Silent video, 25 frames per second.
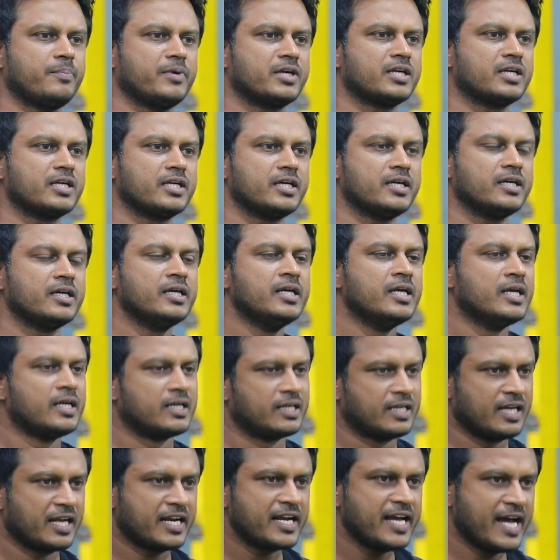பண்ணுற
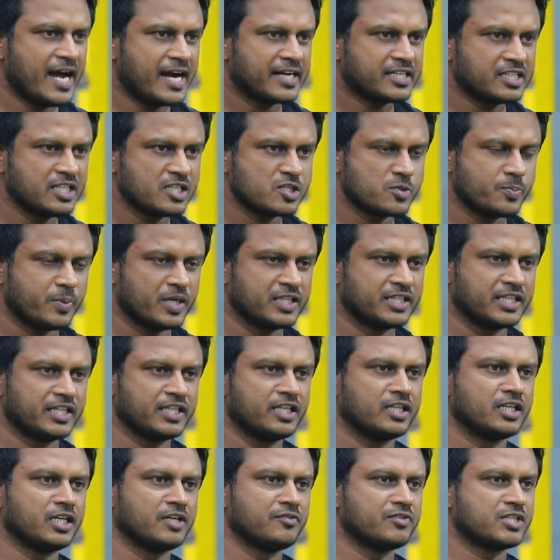நிறைய ஆக்டர்ஸ்
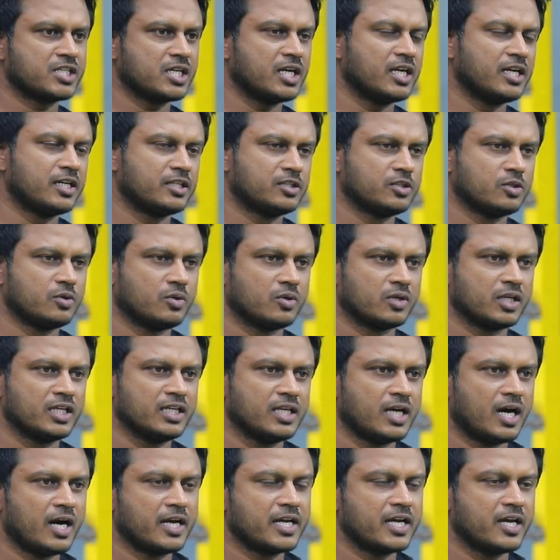பார்த்தீங்கன்னா நீங்கள் விஷால் எடுத்துக்கோங்க
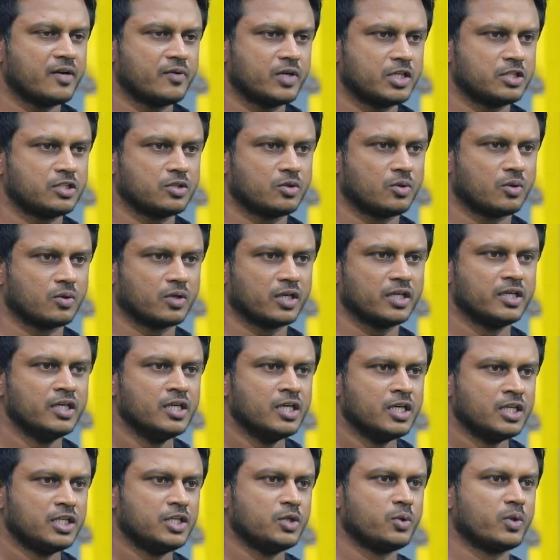இல்லை ஆரியாவை எடுத்துக்கோங்க
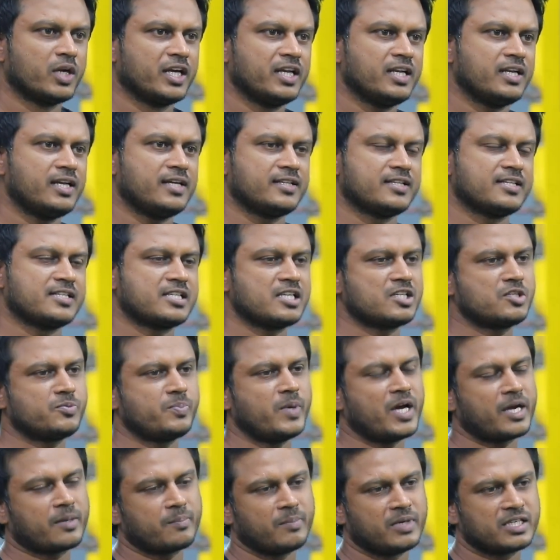இவங்க எல்லாம் அந்த சிக்ஸ்
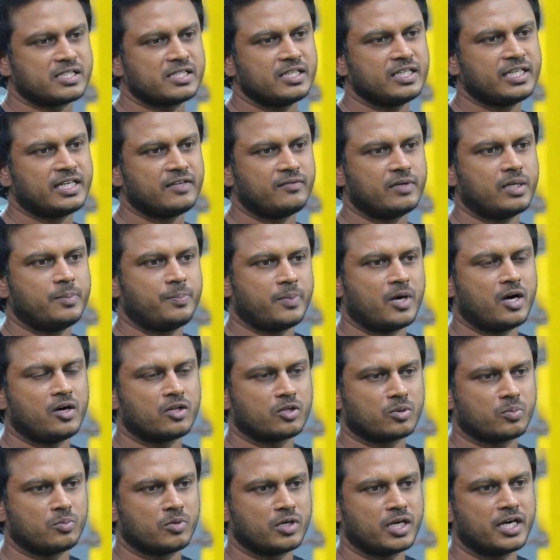பேக் மசில் டெவலப்
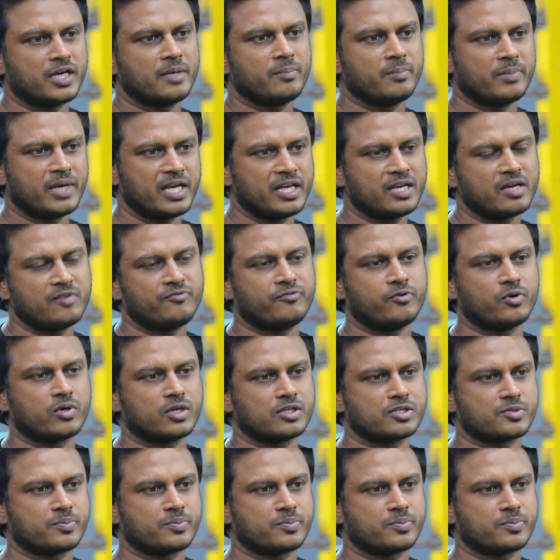ஆகிறதுக்கு முன்னாடி மெயினாக ஃபோக்கஸ்